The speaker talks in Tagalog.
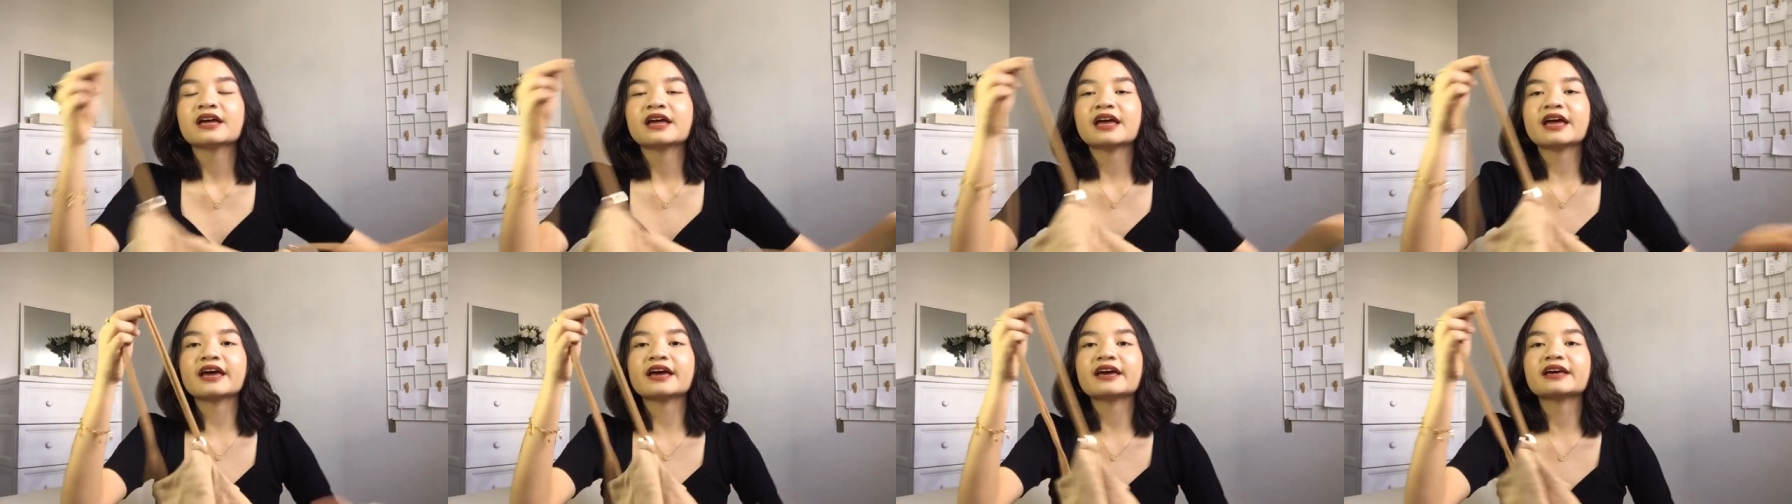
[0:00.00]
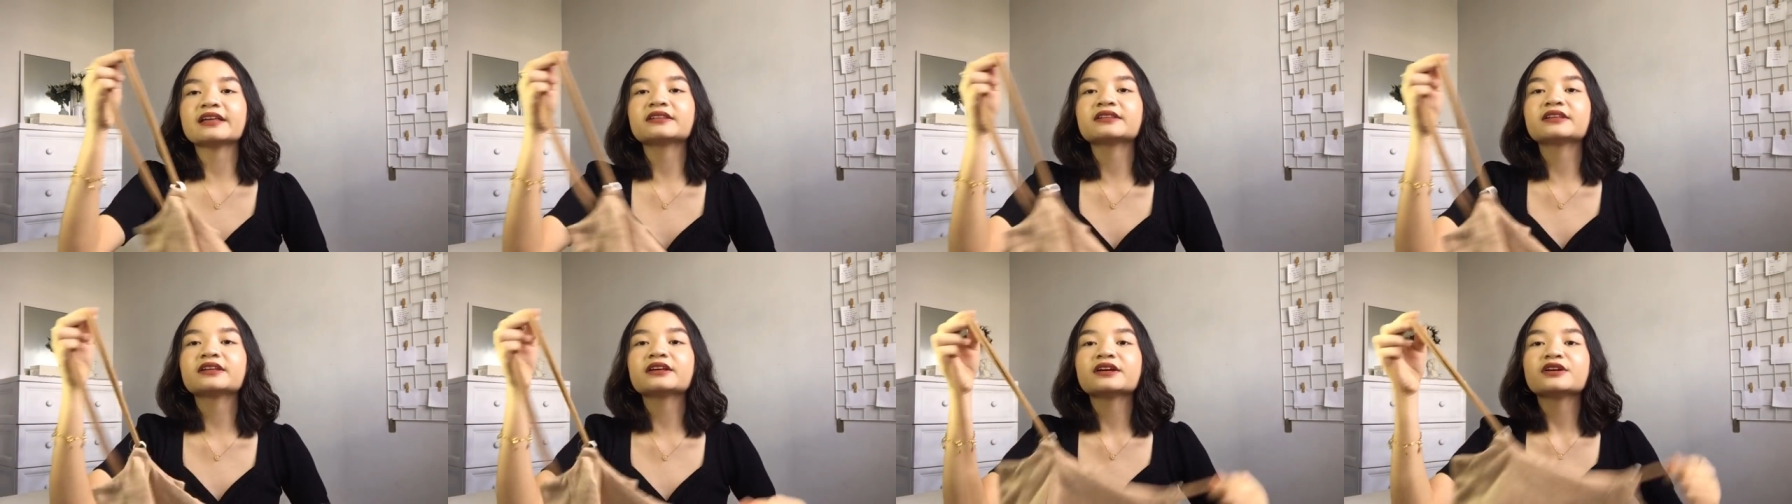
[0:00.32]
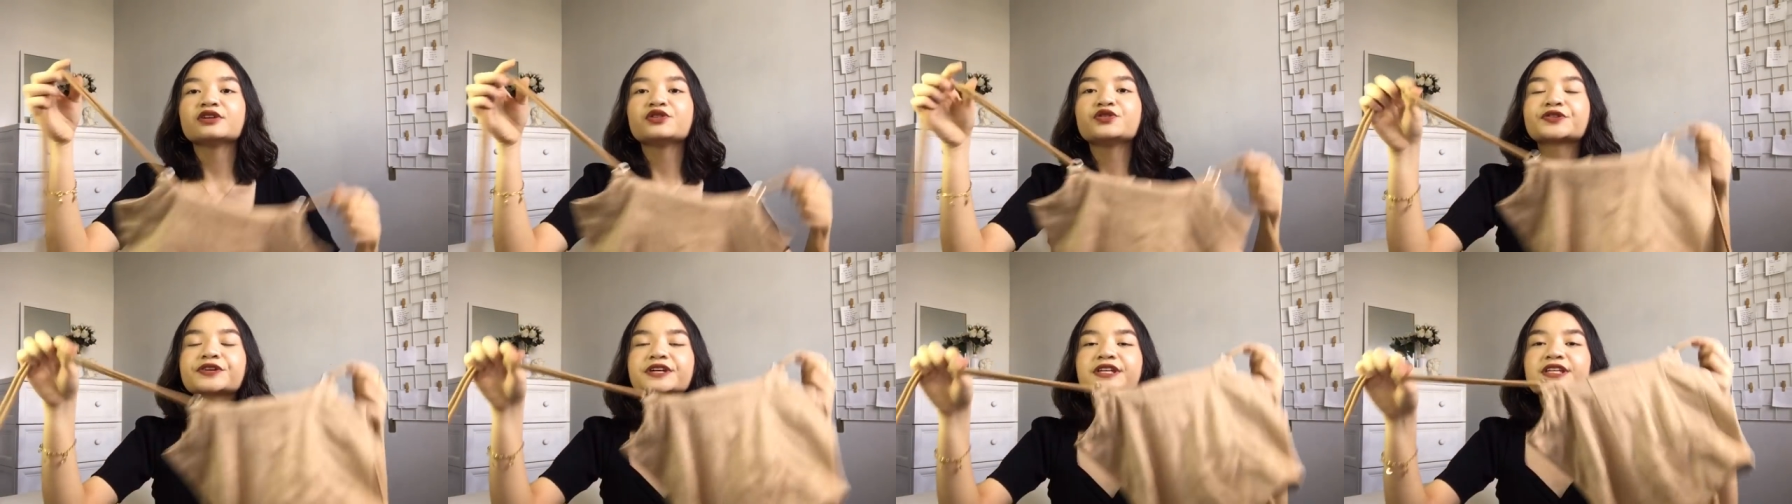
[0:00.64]
And
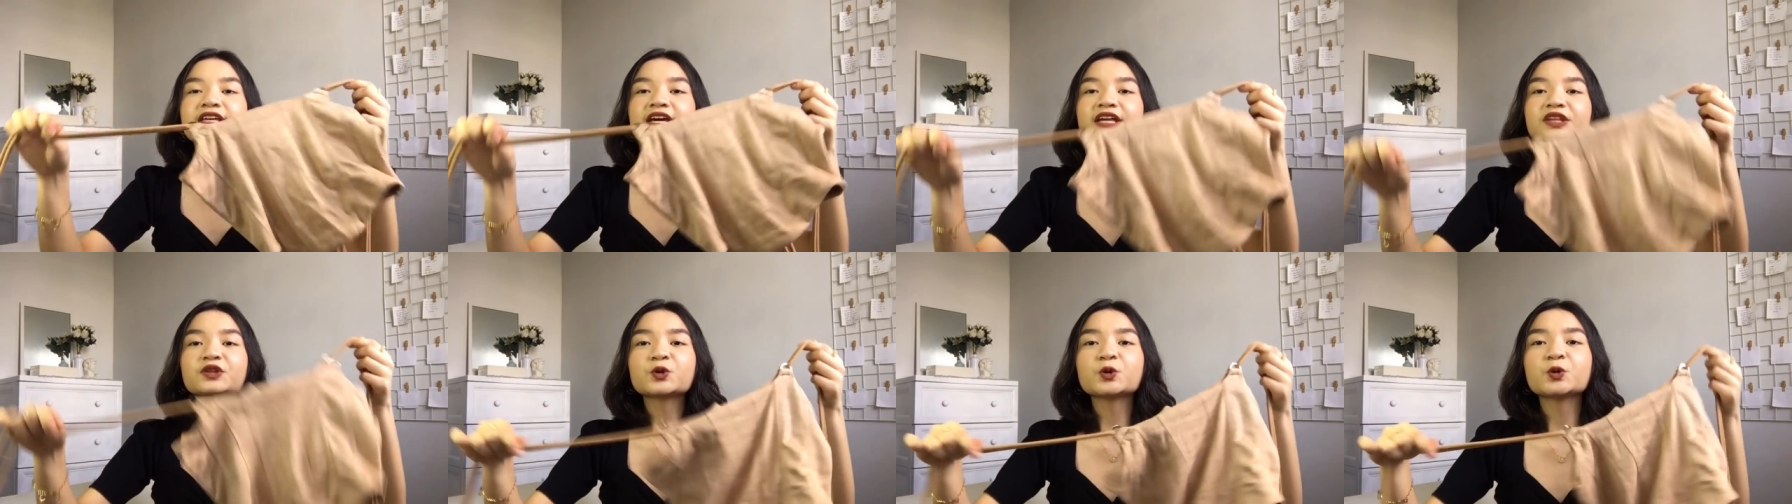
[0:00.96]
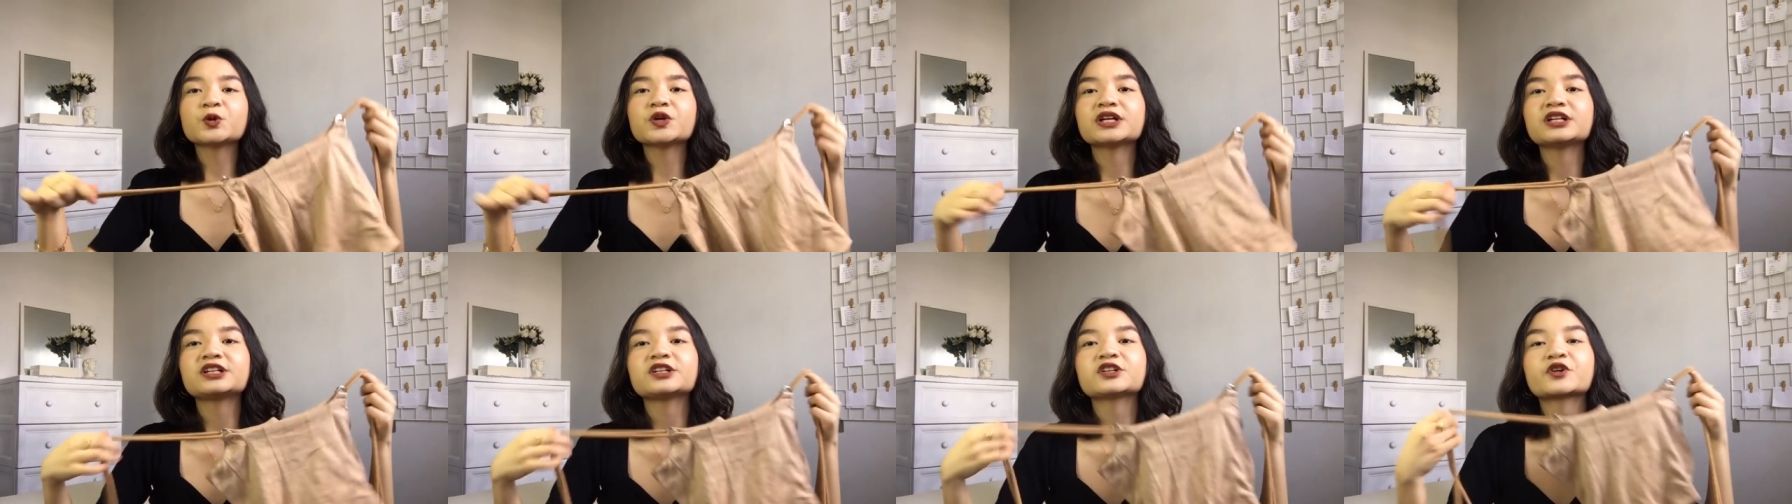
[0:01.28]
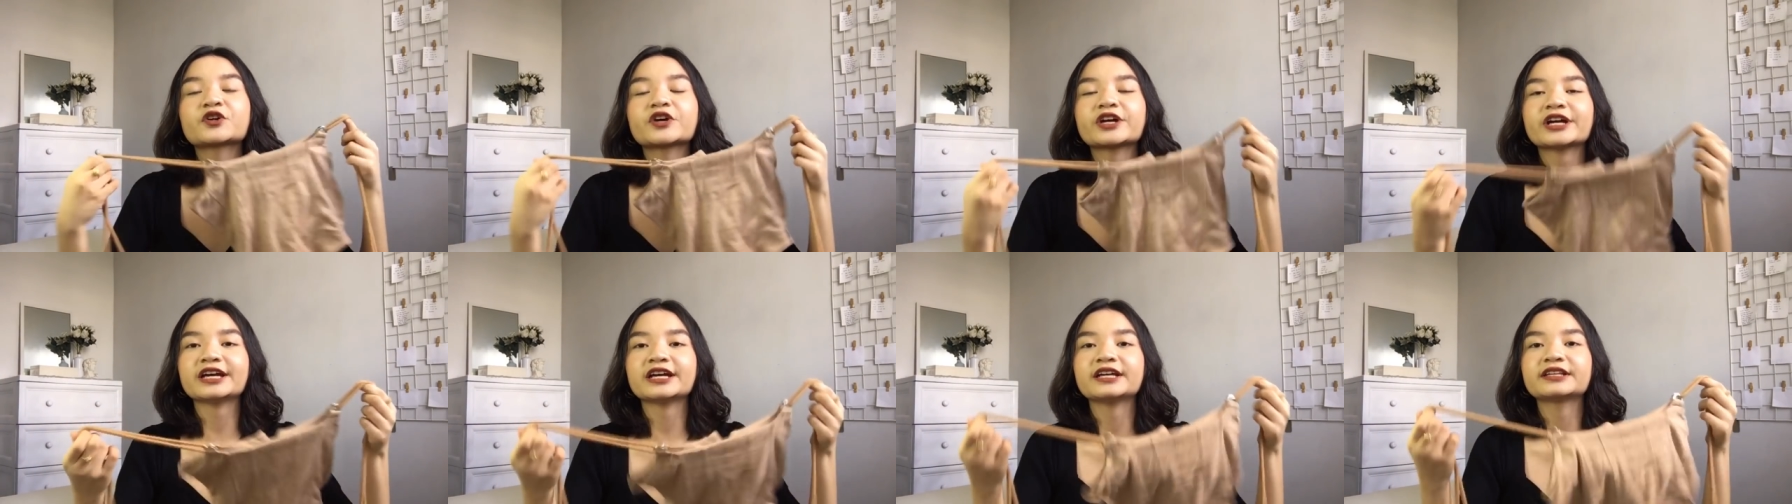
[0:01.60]
you can get real
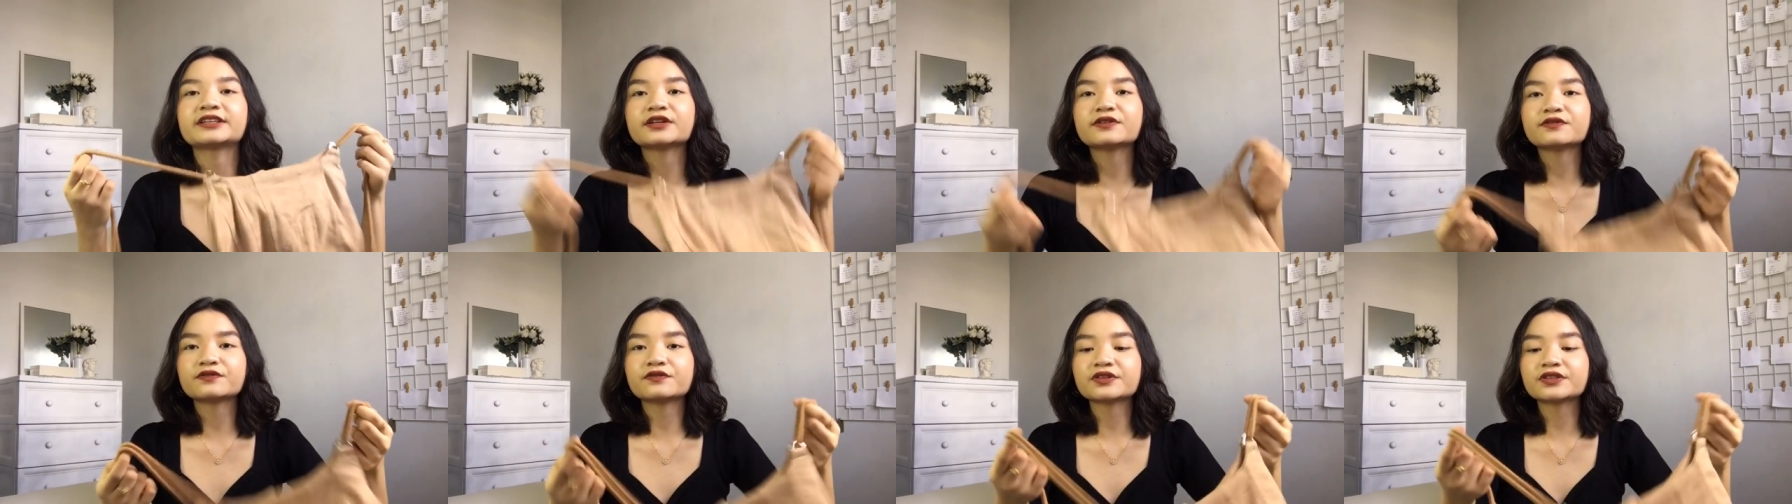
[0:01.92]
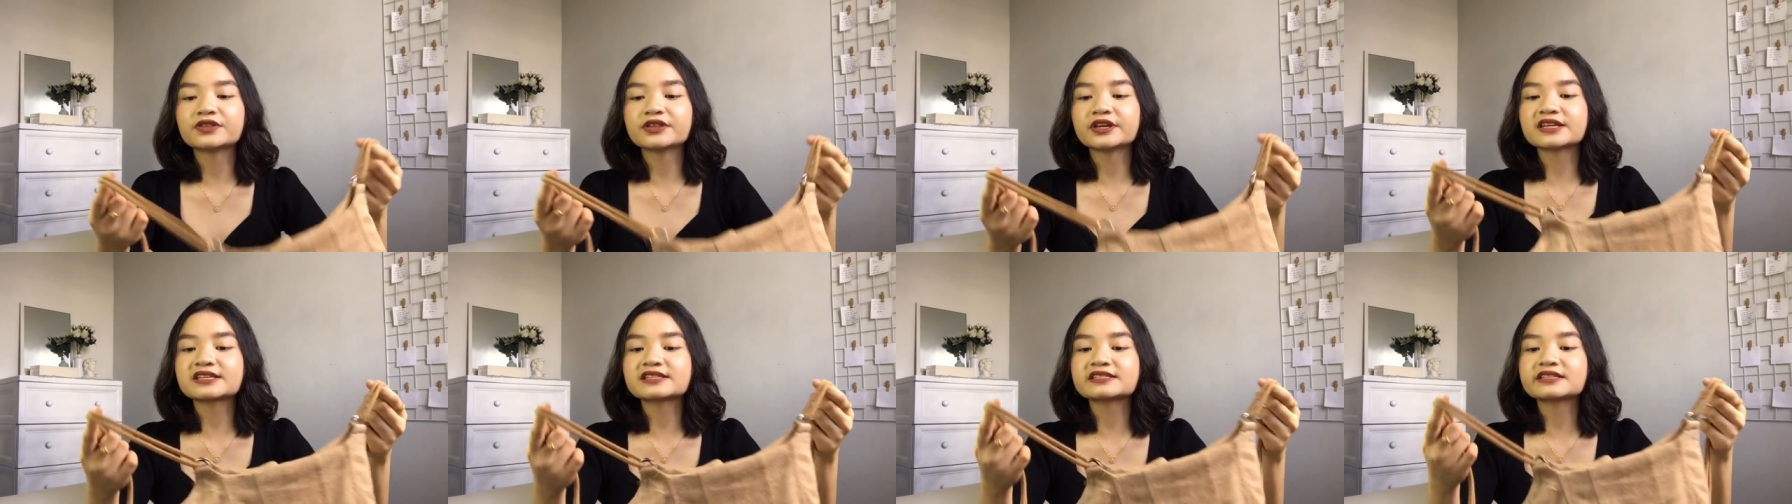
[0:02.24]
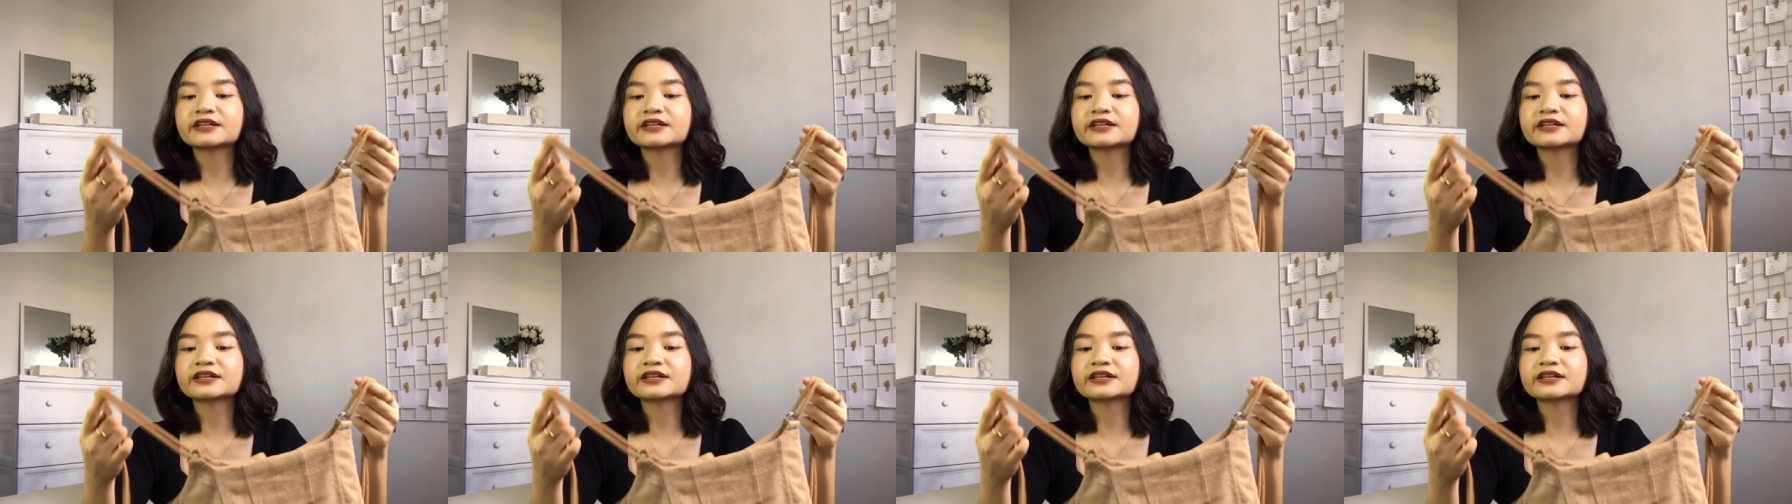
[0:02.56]
creative with this.